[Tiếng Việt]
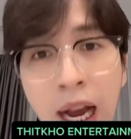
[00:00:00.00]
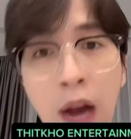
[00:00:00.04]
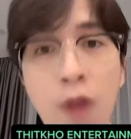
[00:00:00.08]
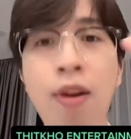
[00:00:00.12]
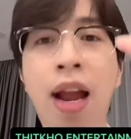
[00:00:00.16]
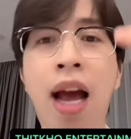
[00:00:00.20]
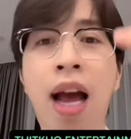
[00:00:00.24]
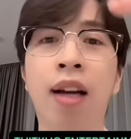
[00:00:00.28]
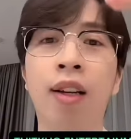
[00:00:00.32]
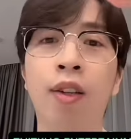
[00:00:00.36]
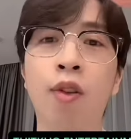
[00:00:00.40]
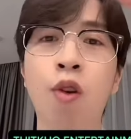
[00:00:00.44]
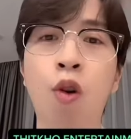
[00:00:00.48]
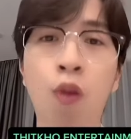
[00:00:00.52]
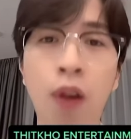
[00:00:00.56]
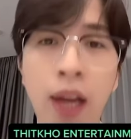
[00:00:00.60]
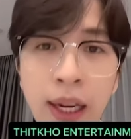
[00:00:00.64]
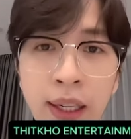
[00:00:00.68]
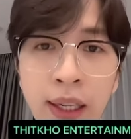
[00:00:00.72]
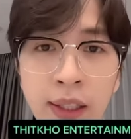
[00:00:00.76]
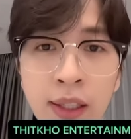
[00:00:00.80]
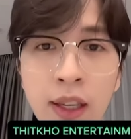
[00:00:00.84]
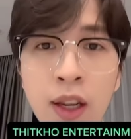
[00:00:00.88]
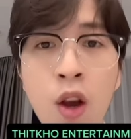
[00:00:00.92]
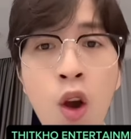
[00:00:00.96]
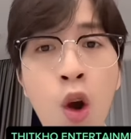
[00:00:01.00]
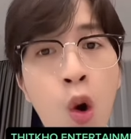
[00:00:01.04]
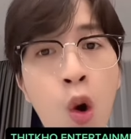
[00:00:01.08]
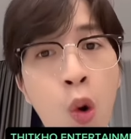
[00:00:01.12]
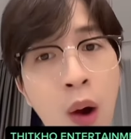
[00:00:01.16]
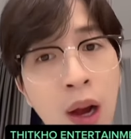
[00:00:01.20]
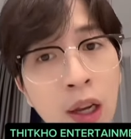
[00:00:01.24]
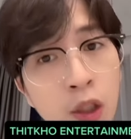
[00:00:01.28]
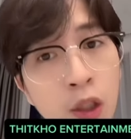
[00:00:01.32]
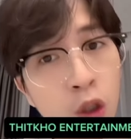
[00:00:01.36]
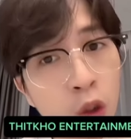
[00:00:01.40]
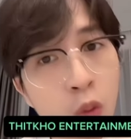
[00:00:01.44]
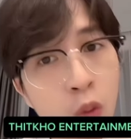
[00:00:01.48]
cao đẳng đổ lên
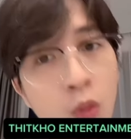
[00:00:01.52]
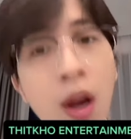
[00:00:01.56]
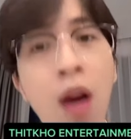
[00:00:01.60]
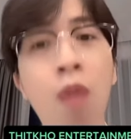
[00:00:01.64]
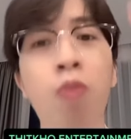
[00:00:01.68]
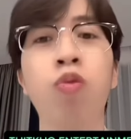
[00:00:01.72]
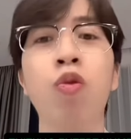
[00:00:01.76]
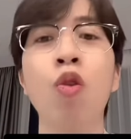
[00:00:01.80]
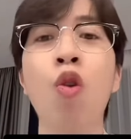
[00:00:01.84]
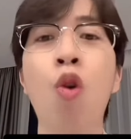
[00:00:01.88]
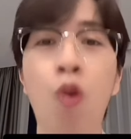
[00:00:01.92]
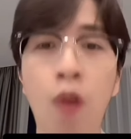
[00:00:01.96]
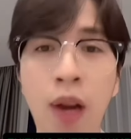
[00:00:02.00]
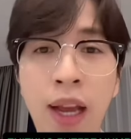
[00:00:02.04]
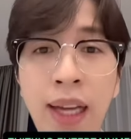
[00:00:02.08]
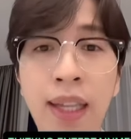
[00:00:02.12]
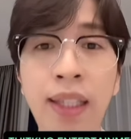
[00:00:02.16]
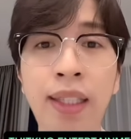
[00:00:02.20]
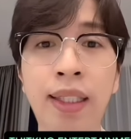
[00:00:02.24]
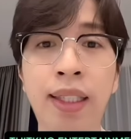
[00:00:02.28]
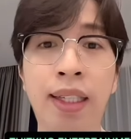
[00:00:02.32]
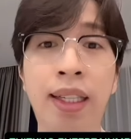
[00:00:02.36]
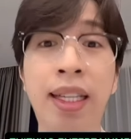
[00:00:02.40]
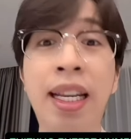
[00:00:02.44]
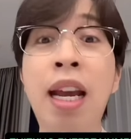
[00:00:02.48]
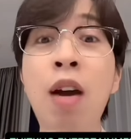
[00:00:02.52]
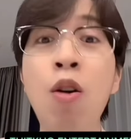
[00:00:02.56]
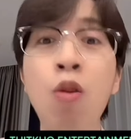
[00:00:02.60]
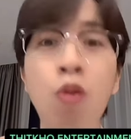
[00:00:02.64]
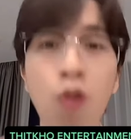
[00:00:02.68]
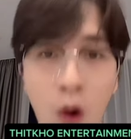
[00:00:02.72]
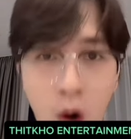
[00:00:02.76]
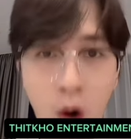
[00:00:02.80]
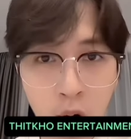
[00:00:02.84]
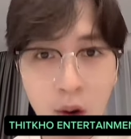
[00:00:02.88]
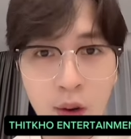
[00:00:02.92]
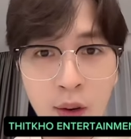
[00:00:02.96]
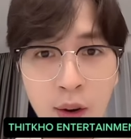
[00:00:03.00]
hoặc trung học đổ lên
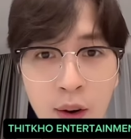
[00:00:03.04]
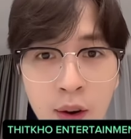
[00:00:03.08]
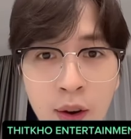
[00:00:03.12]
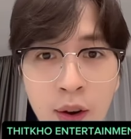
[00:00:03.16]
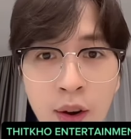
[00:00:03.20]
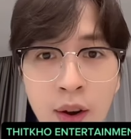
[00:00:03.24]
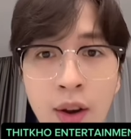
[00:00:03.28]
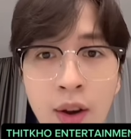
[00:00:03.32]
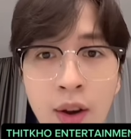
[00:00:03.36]
nếu có